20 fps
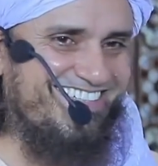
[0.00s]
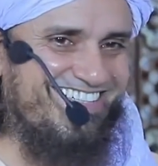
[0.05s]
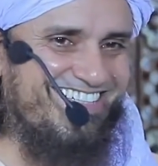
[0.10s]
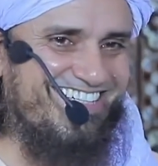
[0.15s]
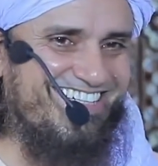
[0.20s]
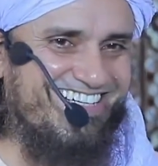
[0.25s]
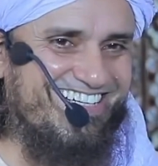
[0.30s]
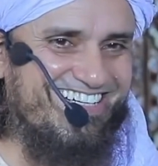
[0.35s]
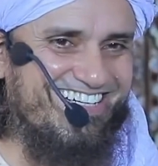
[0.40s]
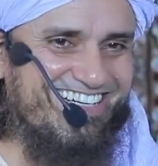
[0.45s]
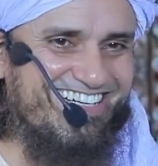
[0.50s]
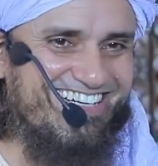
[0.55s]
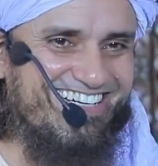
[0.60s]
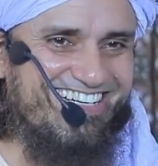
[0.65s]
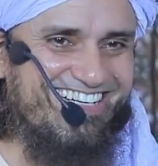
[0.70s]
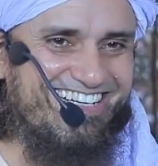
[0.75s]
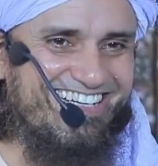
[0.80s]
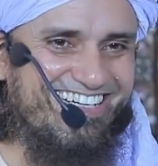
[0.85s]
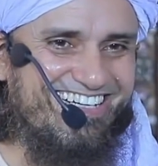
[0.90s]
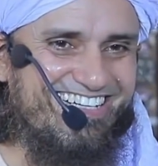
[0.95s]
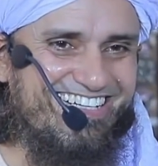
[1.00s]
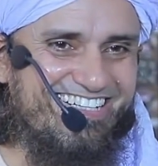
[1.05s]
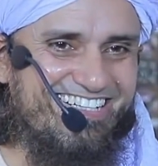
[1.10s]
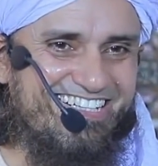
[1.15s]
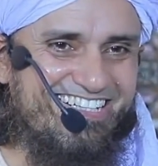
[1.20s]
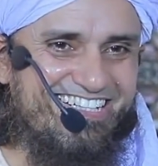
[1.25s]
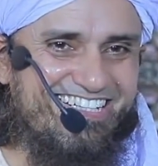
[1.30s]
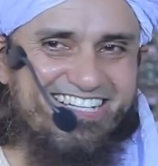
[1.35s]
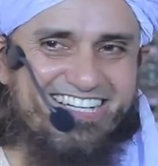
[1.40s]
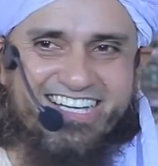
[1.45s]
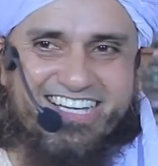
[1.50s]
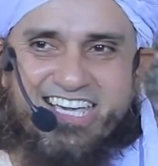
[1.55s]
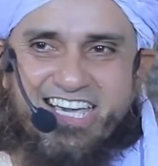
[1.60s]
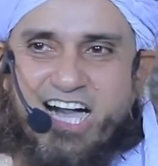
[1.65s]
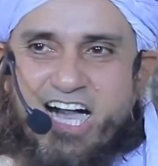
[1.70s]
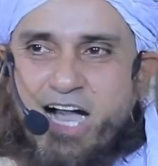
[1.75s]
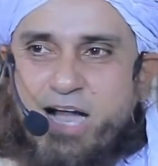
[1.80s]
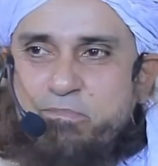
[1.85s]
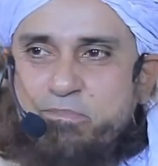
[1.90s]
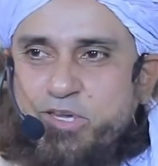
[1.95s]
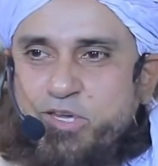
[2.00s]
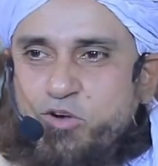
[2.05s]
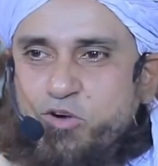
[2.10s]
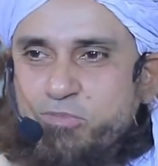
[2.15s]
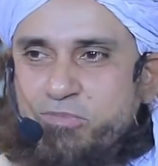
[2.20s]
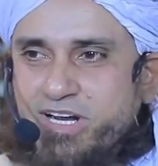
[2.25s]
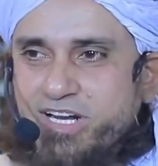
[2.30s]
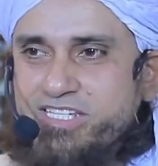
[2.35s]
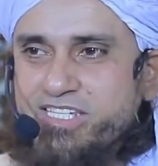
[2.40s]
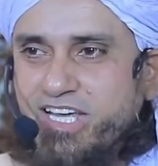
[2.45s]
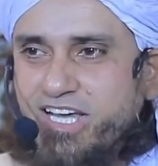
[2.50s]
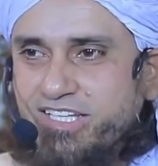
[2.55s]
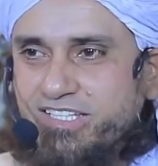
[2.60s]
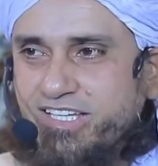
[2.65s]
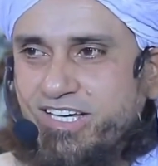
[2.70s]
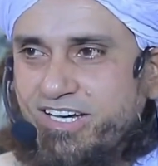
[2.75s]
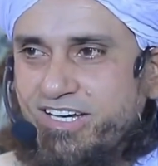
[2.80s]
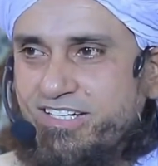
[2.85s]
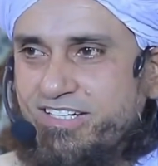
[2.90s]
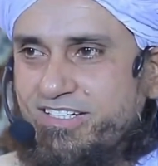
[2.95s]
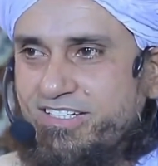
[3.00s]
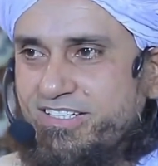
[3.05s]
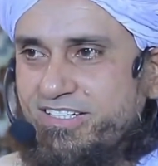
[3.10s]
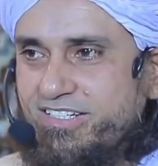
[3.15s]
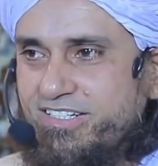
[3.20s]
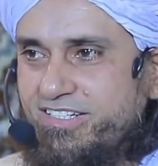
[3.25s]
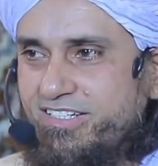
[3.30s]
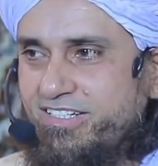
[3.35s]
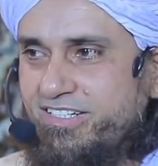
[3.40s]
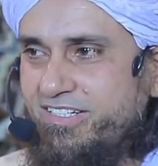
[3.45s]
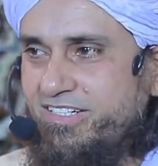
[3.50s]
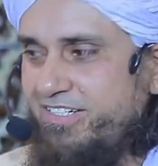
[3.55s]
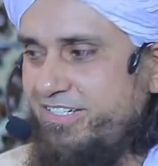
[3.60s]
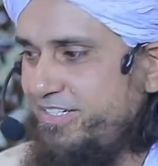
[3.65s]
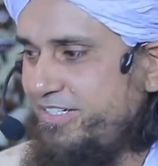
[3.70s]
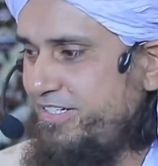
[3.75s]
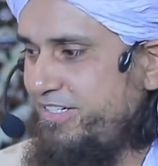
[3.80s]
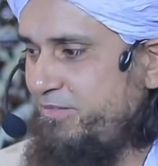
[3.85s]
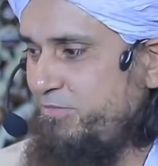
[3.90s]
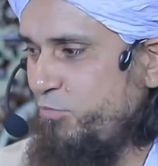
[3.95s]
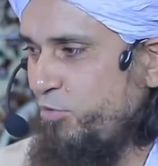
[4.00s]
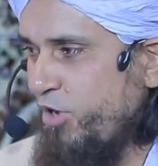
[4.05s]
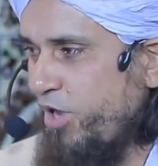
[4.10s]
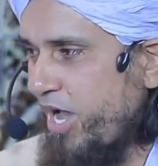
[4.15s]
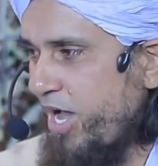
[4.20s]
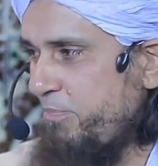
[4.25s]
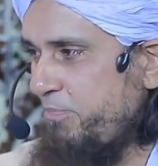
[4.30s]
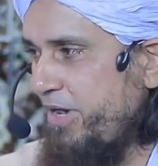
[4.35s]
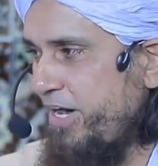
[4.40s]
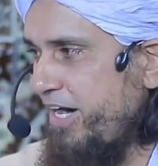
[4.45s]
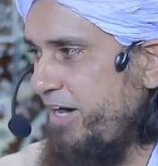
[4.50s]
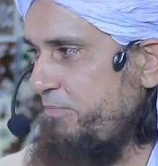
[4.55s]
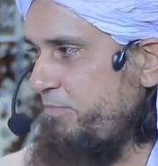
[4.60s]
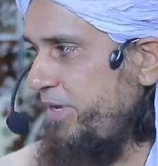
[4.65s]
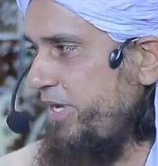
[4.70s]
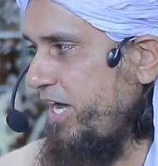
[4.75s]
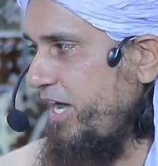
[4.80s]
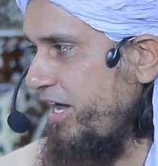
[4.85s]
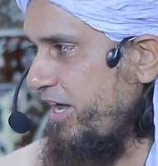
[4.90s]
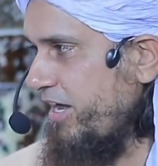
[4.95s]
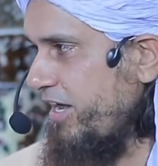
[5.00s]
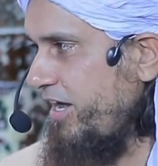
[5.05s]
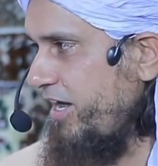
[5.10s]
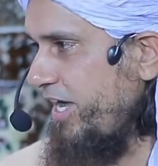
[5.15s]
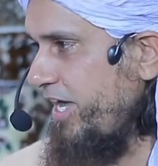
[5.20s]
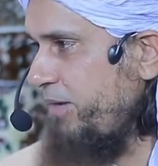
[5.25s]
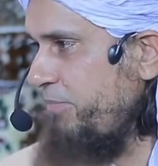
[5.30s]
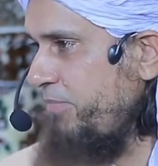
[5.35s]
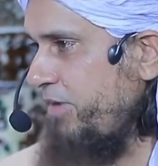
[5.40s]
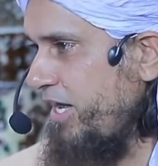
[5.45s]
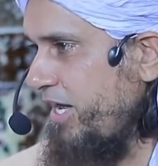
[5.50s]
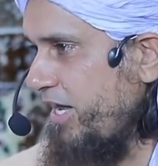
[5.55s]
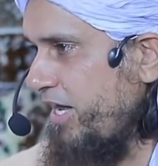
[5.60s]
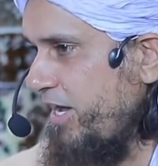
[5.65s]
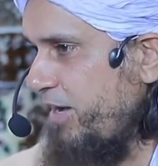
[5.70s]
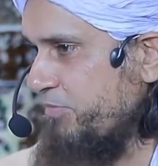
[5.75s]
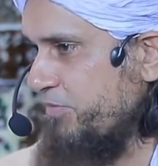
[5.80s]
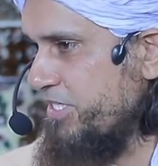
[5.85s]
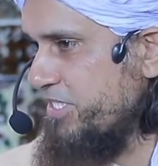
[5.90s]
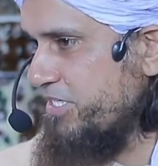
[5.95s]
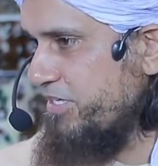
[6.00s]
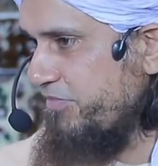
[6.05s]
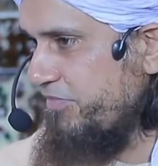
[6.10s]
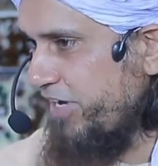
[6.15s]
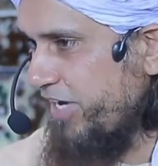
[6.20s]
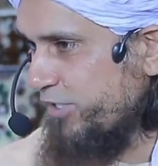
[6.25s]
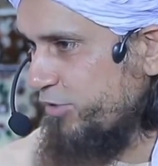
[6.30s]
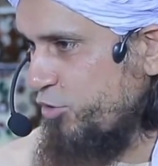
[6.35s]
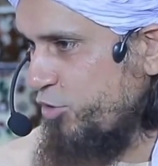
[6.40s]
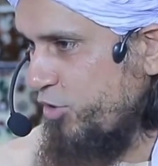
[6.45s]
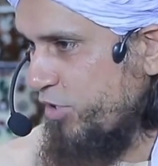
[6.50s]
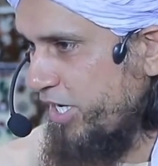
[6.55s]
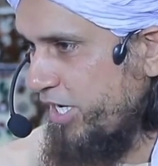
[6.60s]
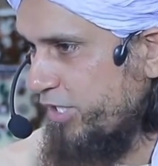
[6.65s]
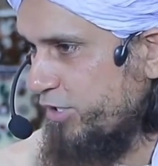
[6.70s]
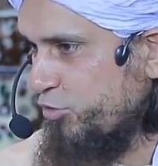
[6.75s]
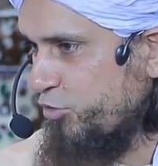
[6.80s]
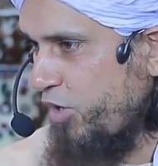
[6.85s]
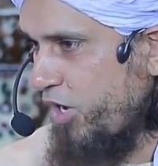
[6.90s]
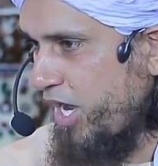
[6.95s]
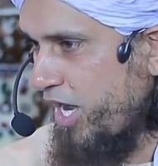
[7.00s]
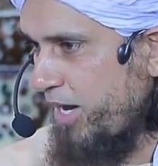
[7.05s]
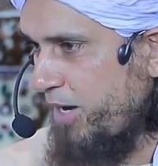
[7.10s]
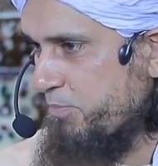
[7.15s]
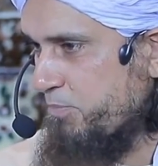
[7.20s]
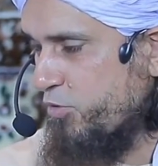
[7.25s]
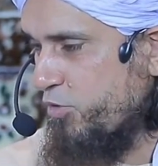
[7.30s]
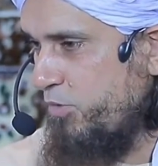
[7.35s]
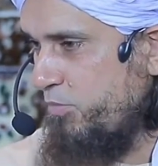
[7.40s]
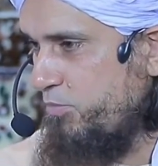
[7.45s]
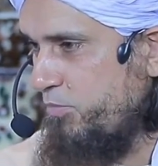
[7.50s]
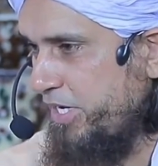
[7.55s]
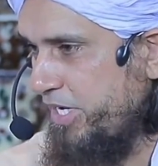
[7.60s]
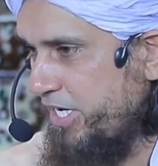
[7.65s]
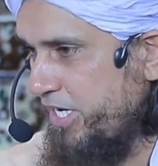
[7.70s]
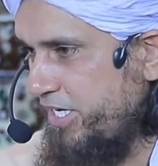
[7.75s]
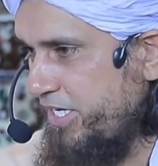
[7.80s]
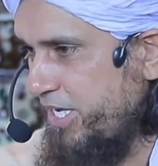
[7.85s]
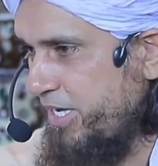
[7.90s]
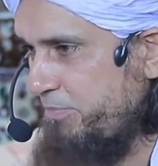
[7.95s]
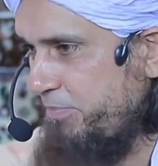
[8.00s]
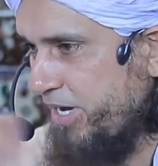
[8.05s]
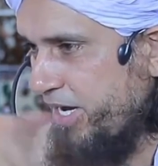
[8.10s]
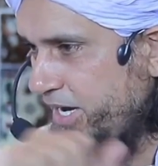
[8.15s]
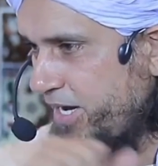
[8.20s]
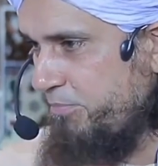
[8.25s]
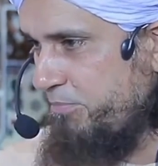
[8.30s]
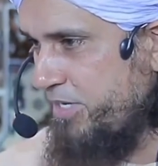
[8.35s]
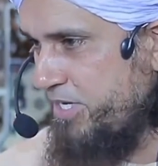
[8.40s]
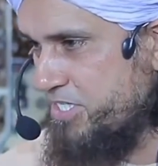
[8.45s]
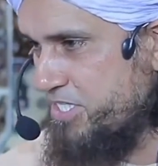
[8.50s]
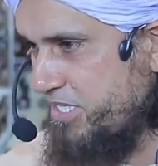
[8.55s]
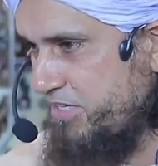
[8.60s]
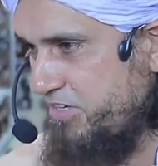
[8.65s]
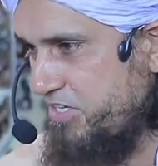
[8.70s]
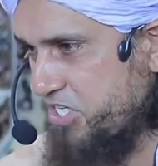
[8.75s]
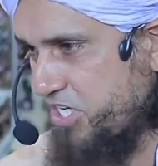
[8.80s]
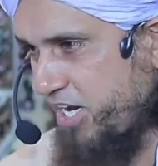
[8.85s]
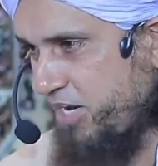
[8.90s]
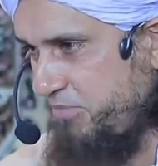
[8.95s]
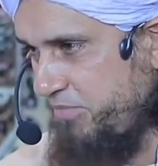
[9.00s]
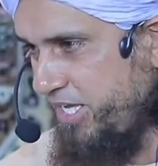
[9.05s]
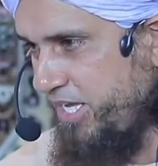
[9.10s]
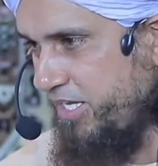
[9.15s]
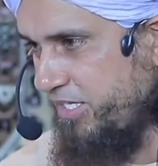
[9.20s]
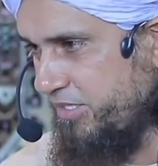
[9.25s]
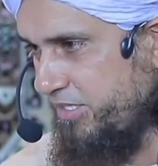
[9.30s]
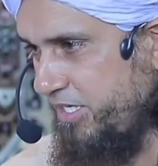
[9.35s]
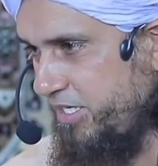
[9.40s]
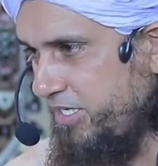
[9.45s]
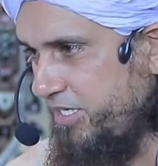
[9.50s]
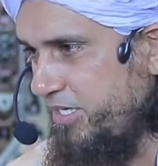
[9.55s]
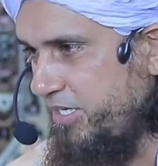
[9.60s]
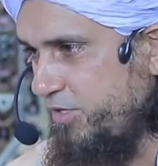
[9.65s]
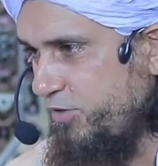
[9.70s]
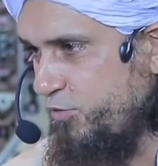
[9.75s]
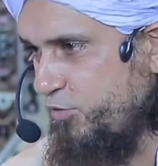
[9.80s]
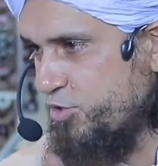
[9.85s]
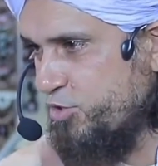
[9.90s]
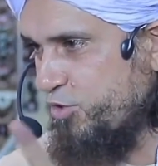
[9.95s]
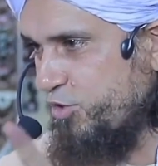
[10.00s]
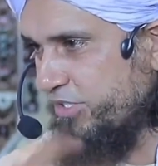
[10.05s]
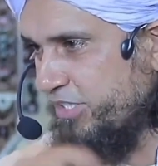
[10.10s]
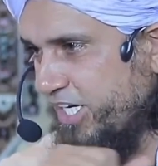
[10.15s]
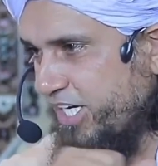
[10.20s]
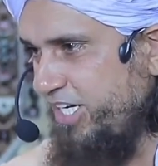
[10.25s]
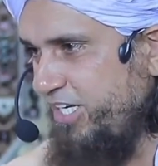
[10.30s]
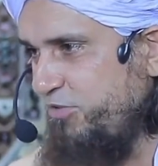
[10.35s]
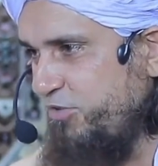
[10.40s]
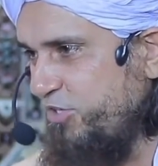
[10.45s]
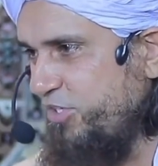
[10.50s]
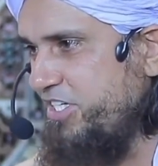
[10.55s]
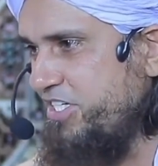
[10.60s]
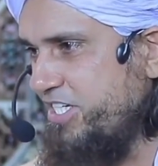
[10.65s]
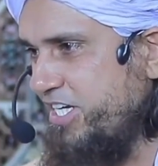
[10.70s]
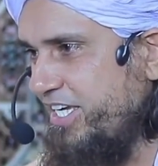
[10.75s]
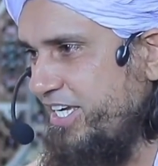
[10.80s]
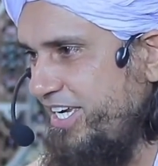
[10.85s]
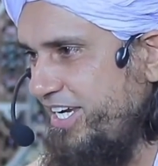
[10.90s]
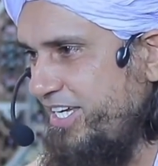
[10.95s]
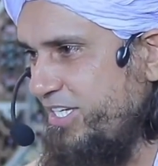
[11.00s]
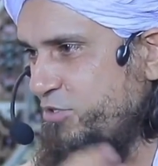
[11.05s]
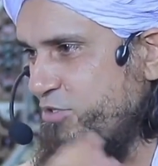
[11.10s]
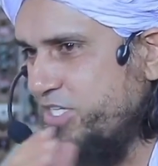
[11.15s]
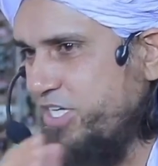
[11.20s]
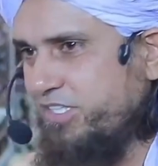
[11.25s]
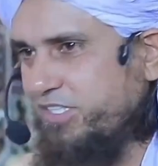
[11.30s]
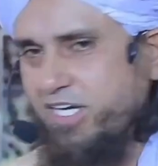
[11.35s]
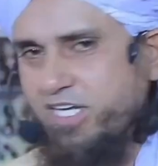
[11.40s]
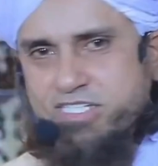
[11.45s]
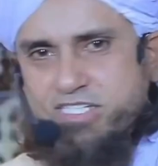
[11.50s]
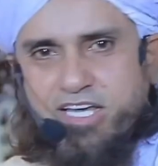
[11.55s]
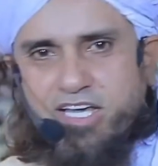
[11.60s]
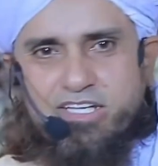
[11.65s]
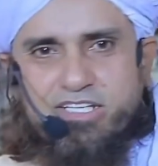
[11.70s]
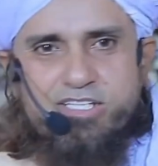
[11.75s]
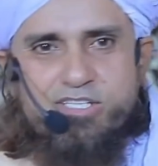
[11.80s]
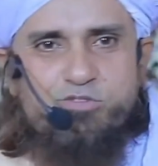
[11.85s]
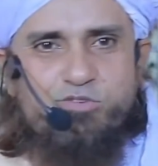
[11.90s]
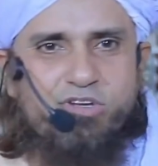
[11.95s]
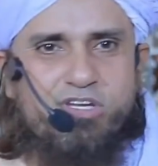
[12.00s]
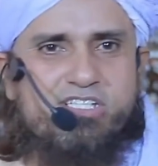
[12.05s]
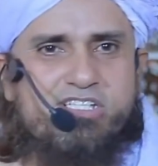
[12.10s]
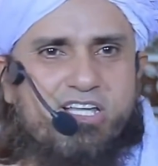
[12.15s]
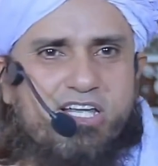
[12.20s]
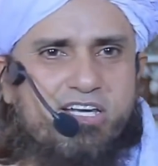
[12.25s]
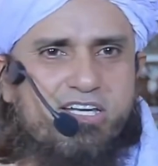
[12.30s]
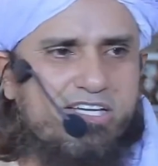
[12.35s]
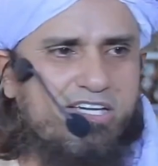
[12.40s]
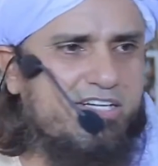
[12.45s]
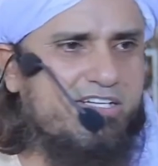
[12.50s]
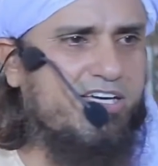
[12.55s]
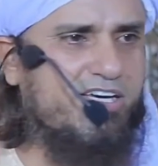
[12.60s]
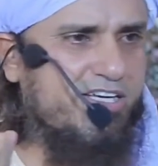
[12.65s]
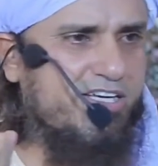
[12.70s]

ठीक है ना कि आपकी उम्र ज़्यादा बुढ़ापा आप पे आ रहा है बाल आपके सफ़ेद हो गए तो आपको मेरे लिए पैगाम भेजते हुए शर्म नहीं आती उसको तकलीफ होनी चाहिए ना जो सत्रह साल की सोलह साल की